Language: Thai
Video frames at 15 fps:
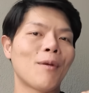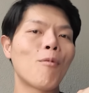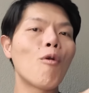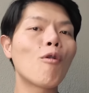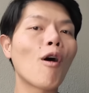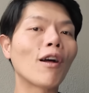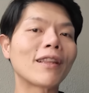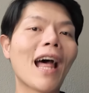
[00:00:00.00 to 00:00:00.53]

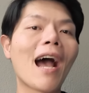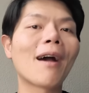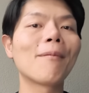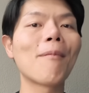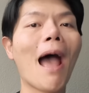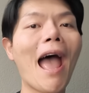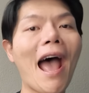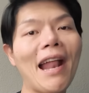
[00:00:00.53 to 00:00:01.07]
ผู้ก่อตั้ง
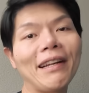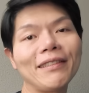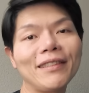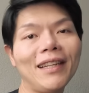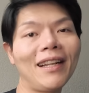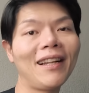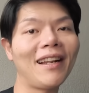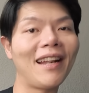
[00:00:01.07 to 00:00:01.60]
แบรนด์
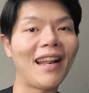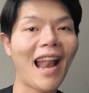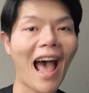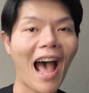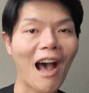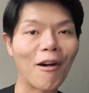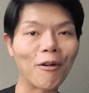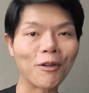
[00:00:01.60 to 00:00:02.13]

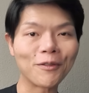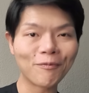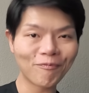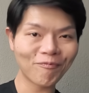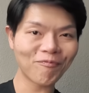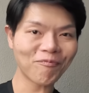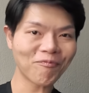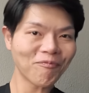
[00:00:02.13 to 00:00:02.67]
ลาว
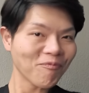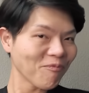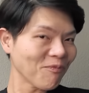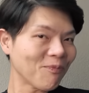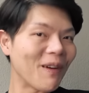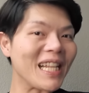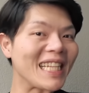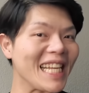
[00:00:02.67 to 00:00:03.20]

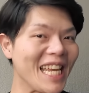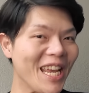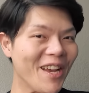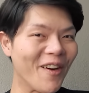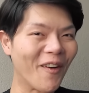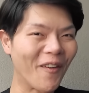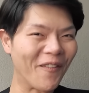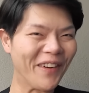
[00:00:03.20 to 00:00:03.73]
เป็น
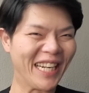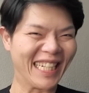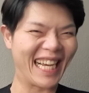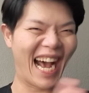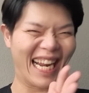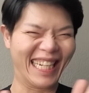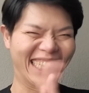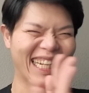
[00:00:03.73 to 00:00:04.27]
CEO เหมือน
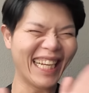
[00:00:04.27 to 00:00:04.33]
กัน